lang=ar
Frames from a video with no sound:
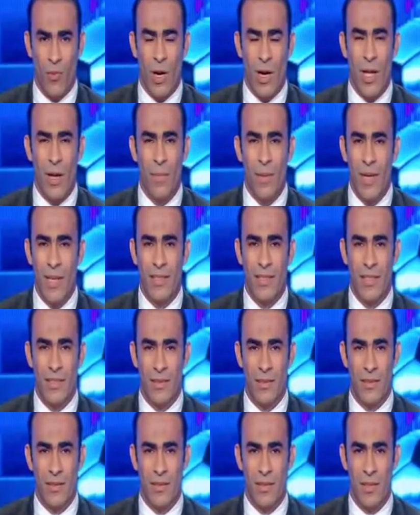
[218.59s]

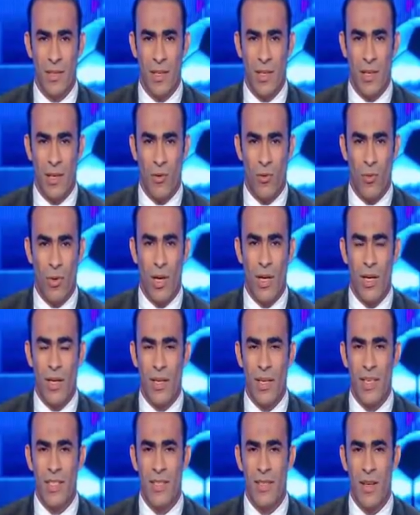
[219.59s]
وكباتن
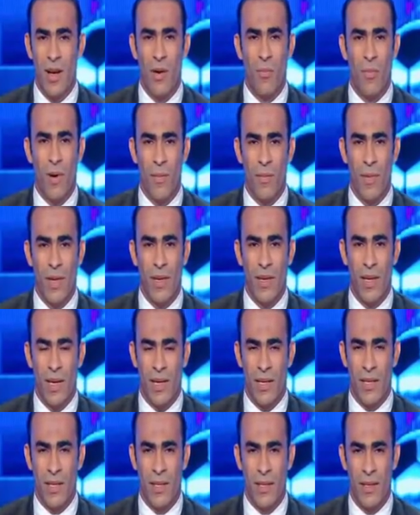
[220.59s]
وناس اكبر
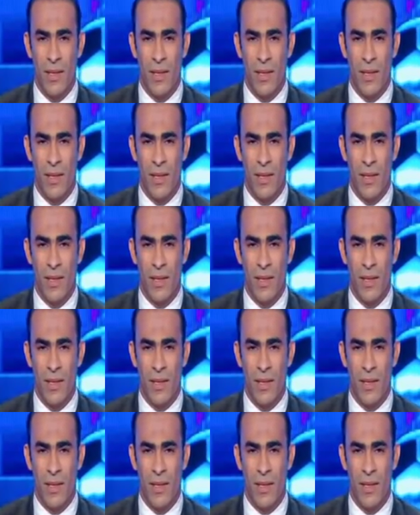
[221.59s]
منك